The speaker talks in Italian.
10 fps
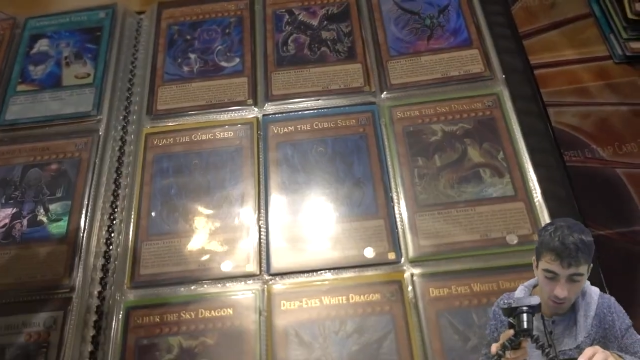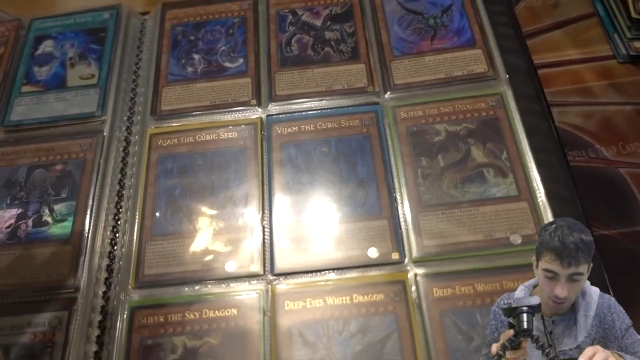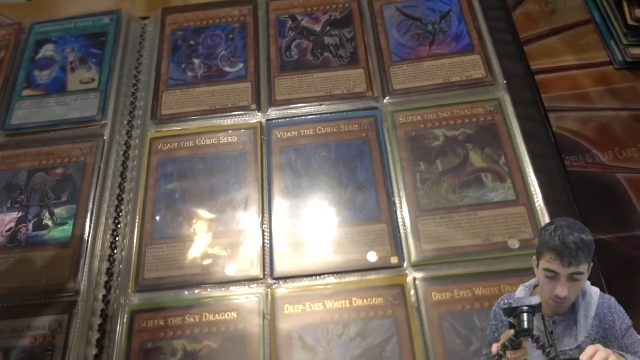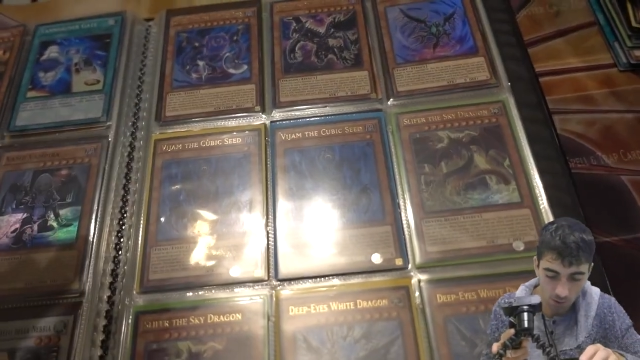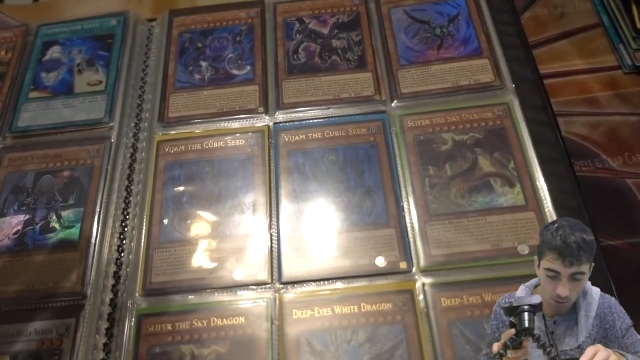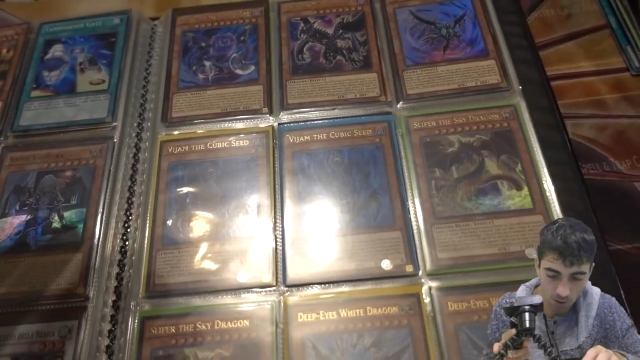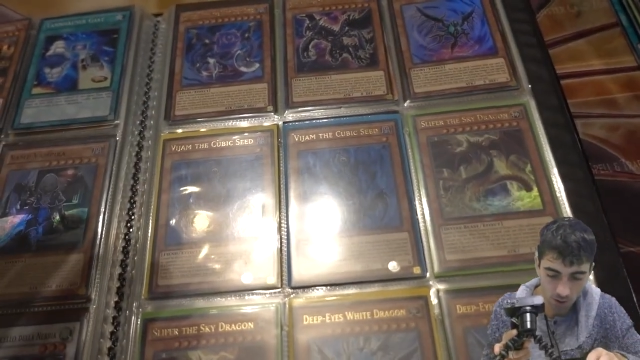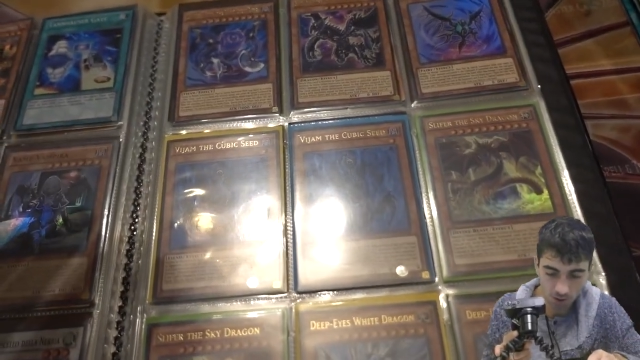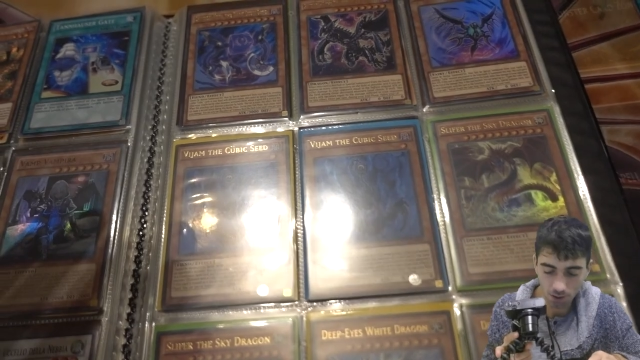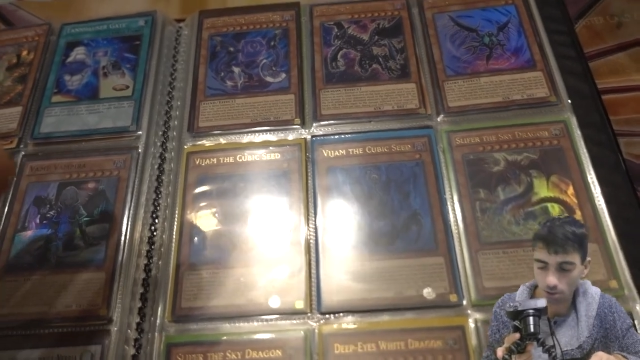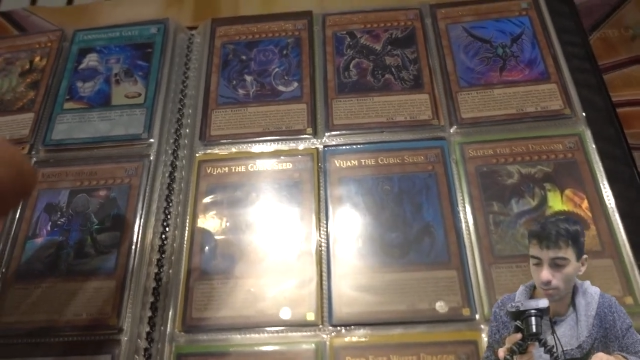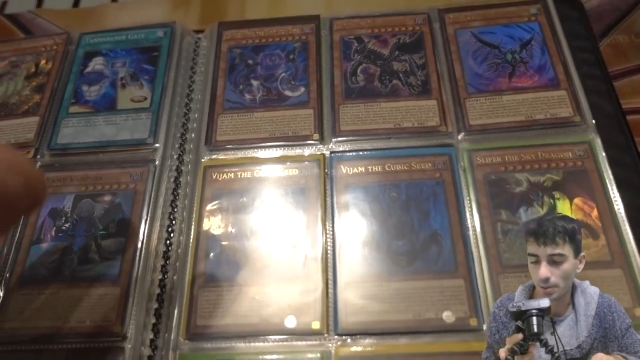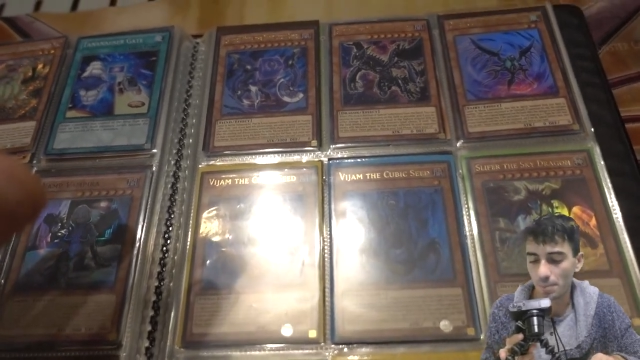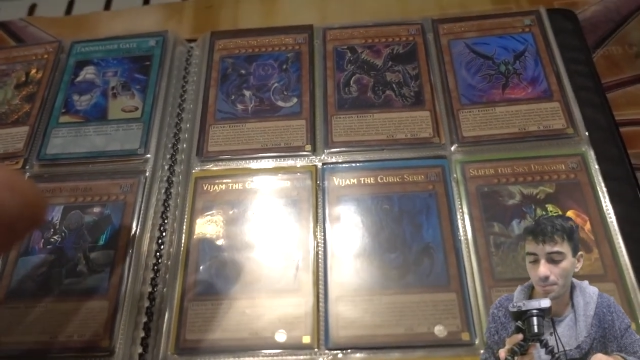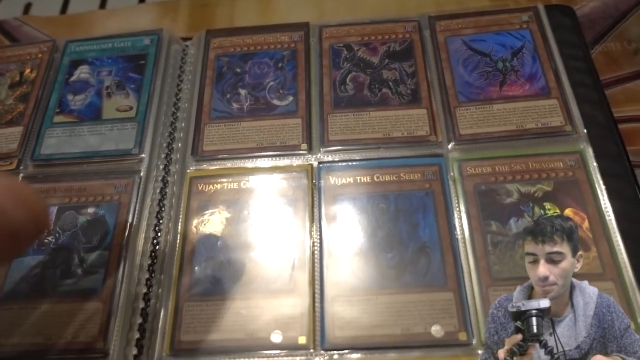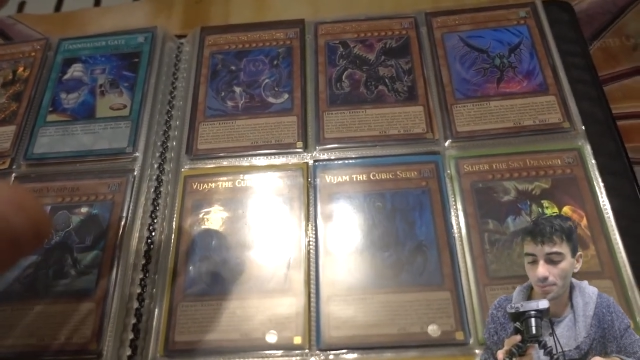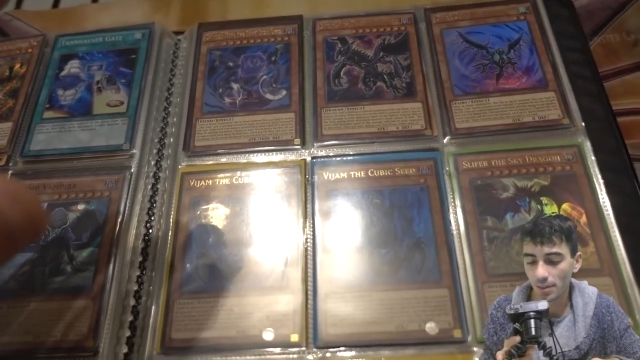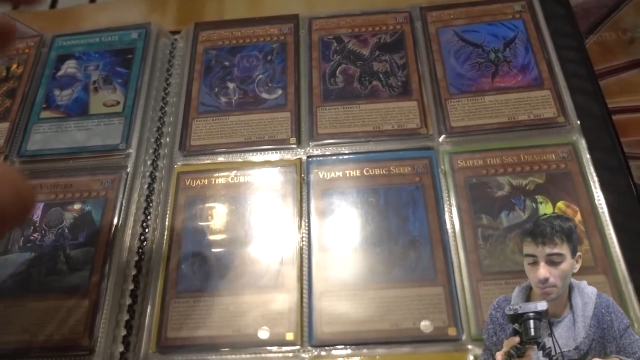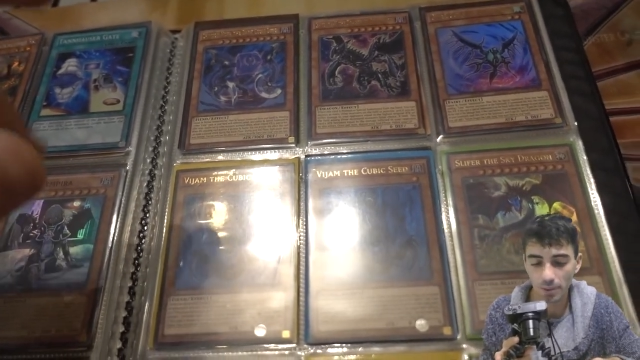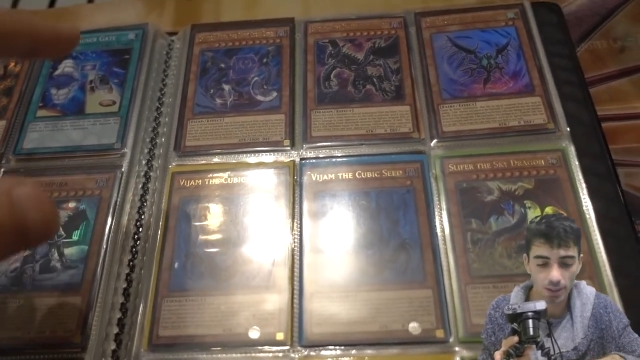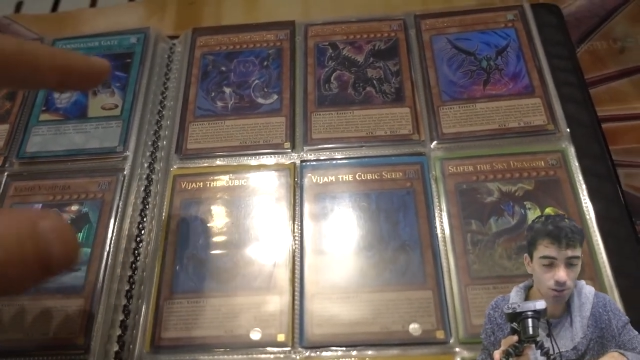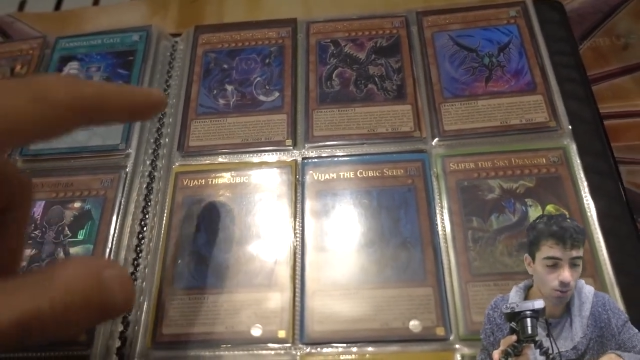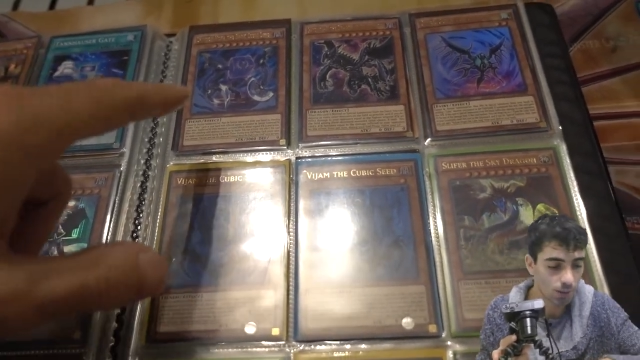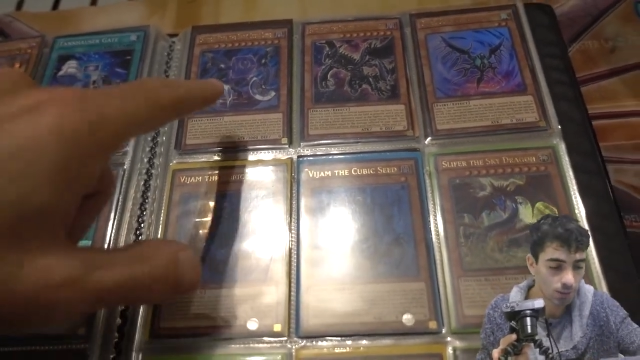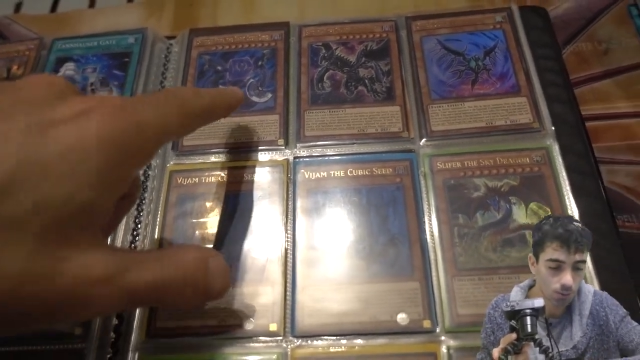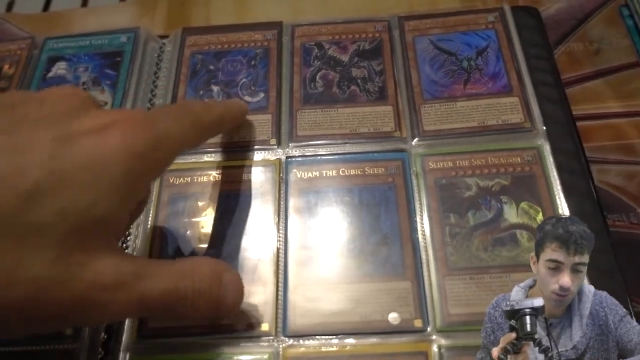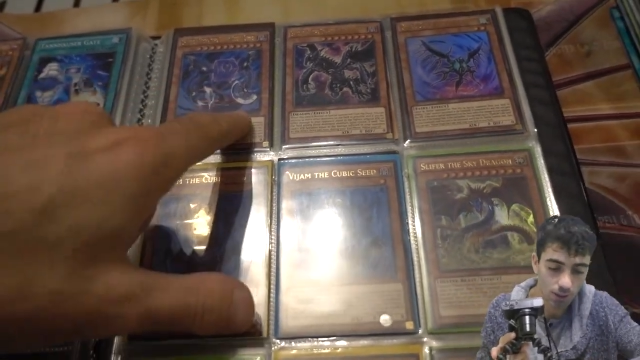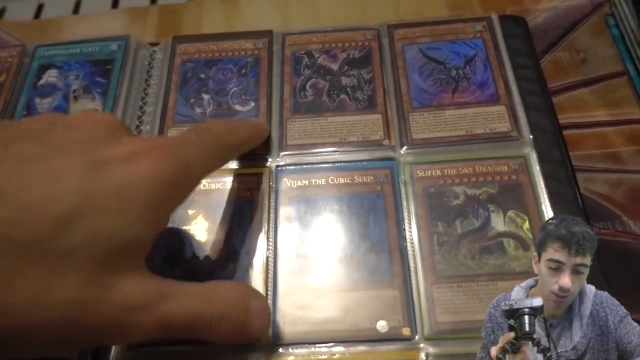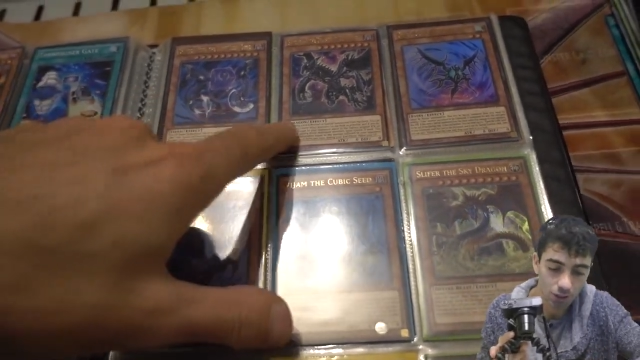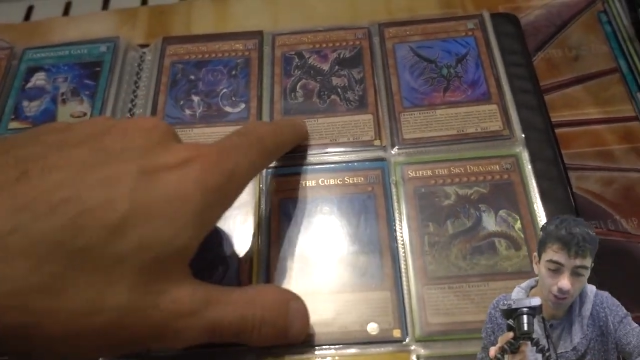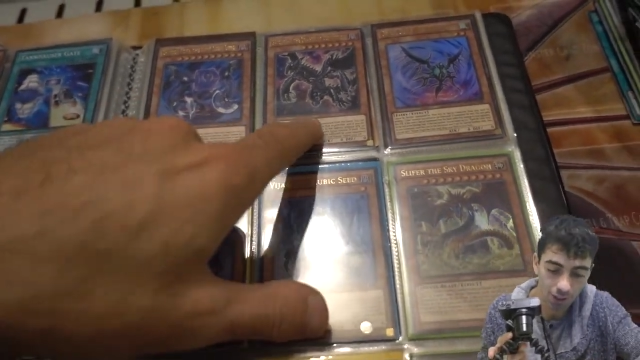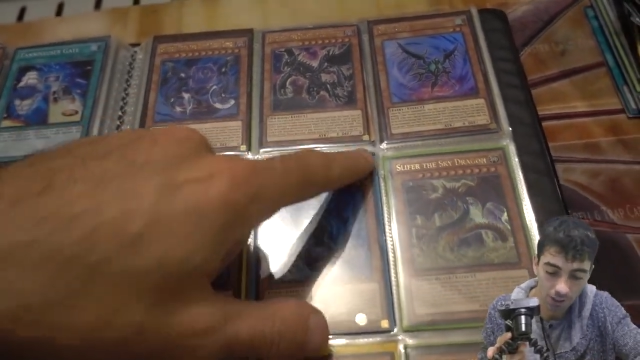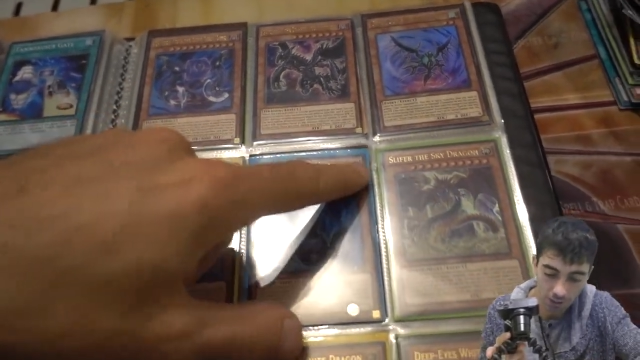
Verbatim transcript: sarebbe uno stonks enorme. Perché c'ho quasi tutto danger.